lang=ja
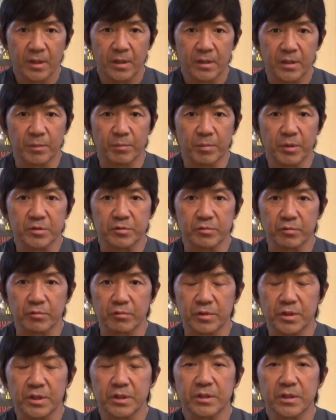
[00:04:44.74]
やっぱりそ
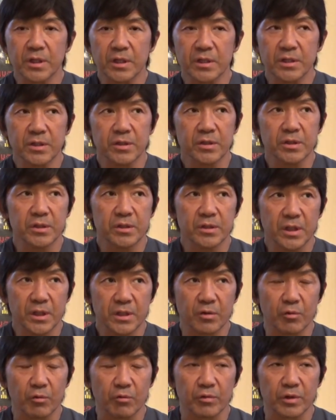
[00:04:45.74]
の一体になっ
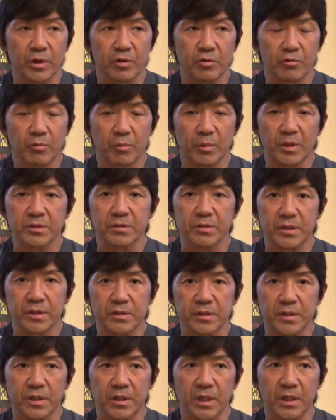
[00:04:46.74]
て行うお祭りで
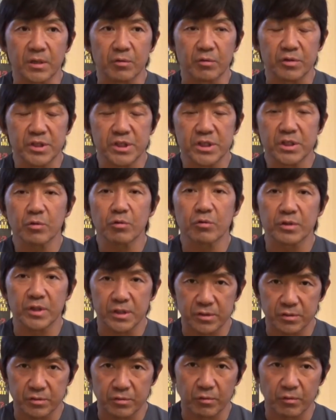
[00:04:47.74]
すねあの地方で
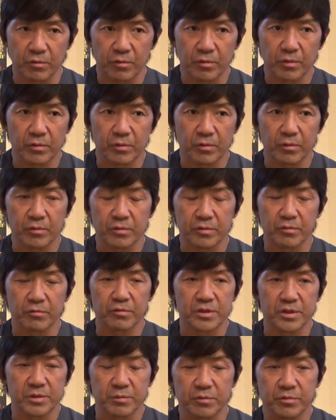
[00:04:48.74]
すとその
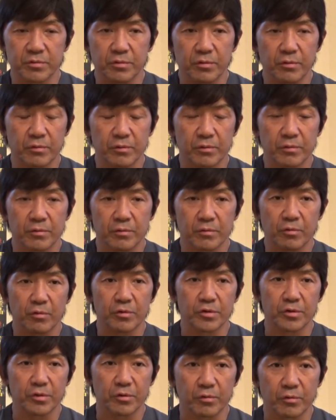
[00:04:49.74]
自分の
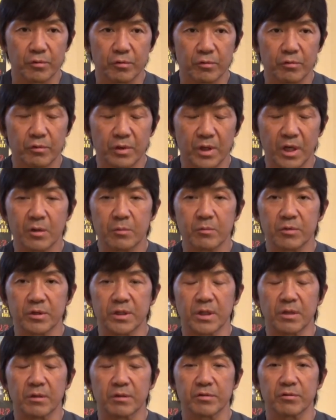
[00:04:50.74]
故郷青森
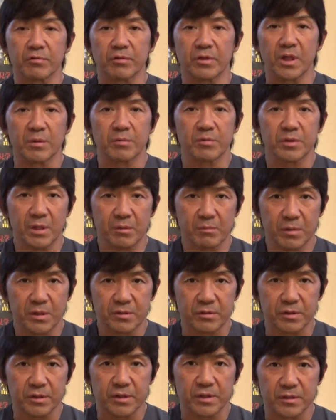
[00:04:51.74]
ではそのねぶた
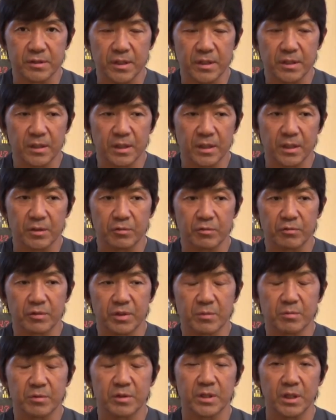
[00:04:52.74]
祭りですねあの
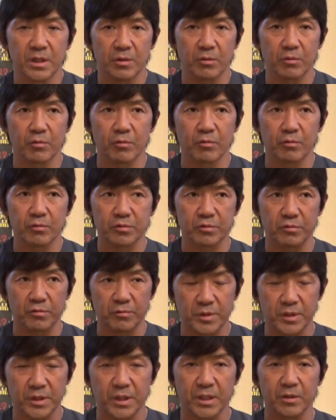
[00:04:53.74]
ねぶたをその
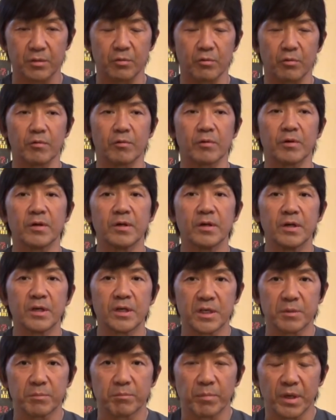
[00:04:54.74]
みんなでこ
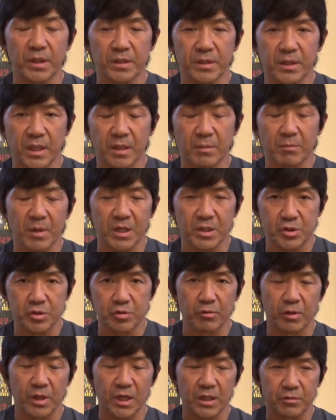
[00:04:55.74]
う引っ張って
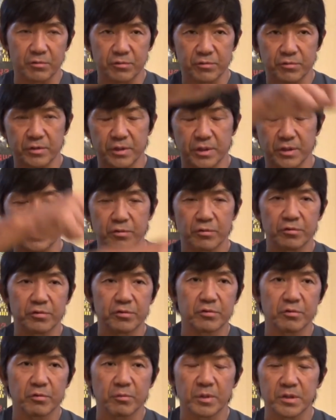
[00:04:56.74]
街を歩くってそうい
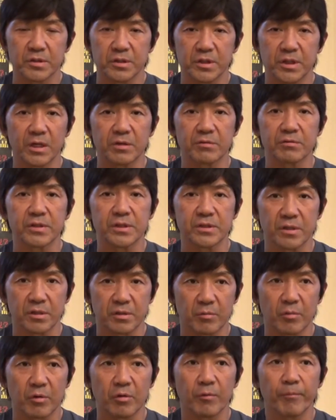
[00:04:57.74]
うお祭りがあるんですけ
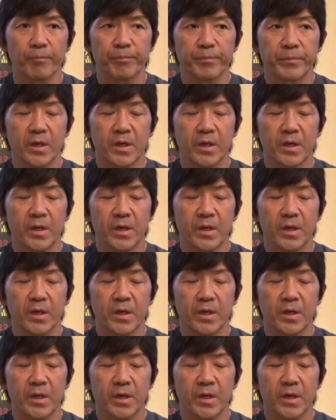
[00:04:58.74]
ども